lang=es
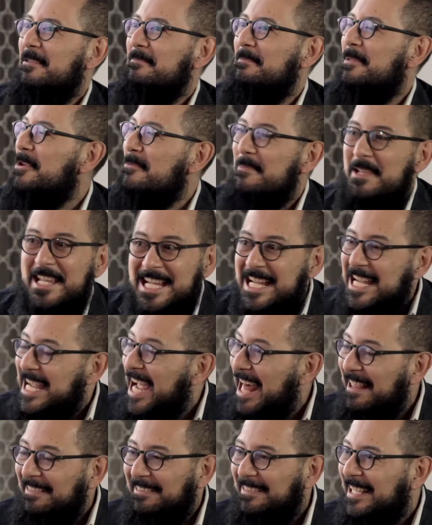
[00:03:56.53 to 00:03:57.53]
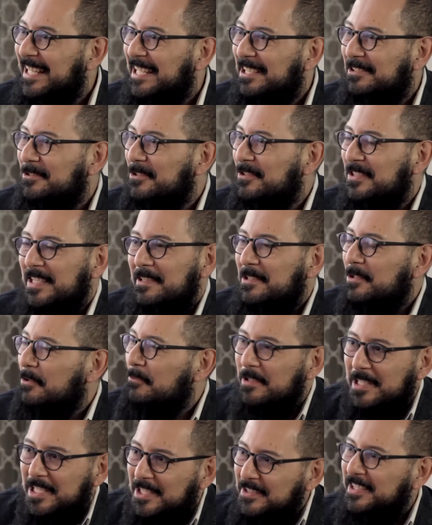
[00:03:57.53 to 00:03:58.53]
Pero me encanta, tú no sabes lo
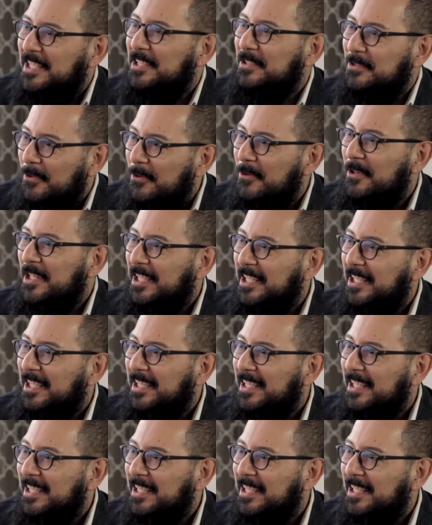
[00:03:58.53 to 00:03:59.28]
feliz que soy.